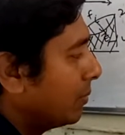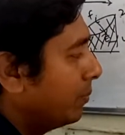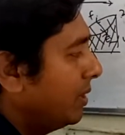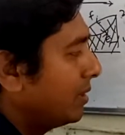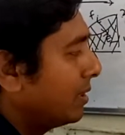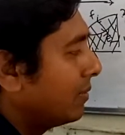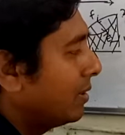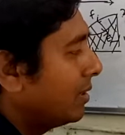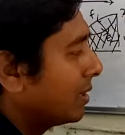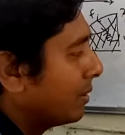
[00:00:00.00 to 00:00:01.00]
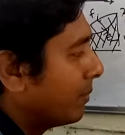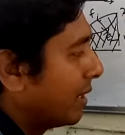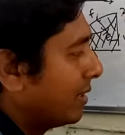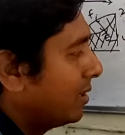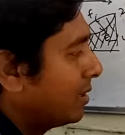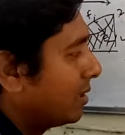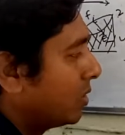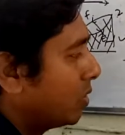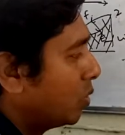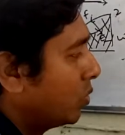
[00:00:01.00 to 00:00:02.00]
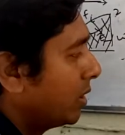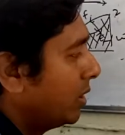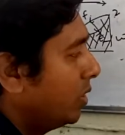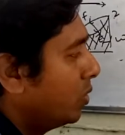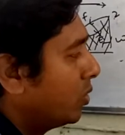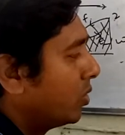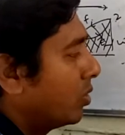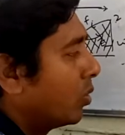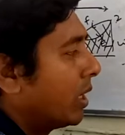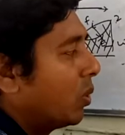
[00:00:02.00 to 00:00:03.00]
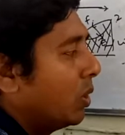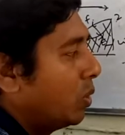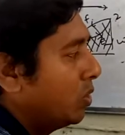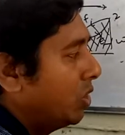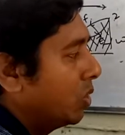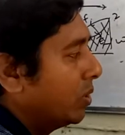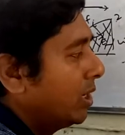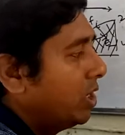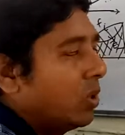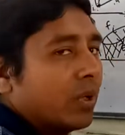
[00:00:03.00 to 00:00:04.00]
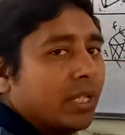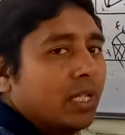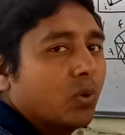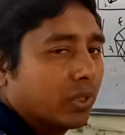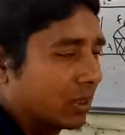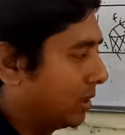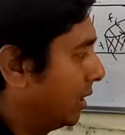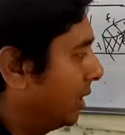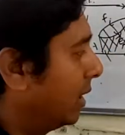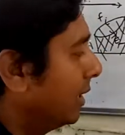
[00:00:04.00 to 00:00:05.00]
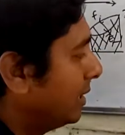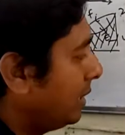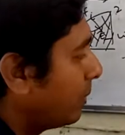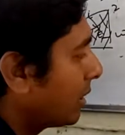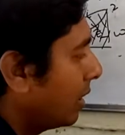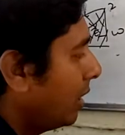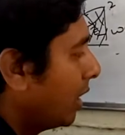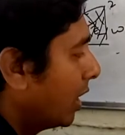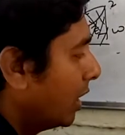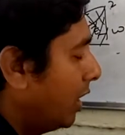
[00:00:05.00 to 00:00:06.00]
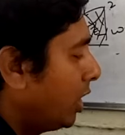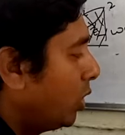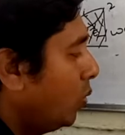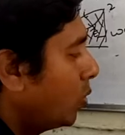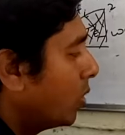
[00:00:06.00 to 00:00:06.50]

बी से वन माइनस टू से डी डी क्यू नॉट इक्वल टू जीरो ये जीरो नहीं हो सकता है इसी प्रकार डी क्यू